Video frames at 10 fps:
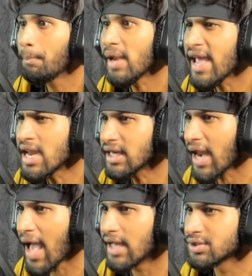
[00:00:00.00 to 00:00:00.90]
प्लेन
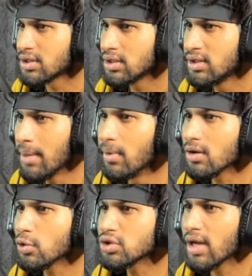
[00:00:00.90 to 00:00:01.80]
क्रैश ये मेरे
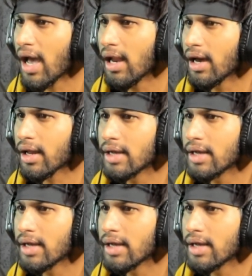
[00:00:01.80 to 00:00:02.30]
को कुछ नया लग रहा है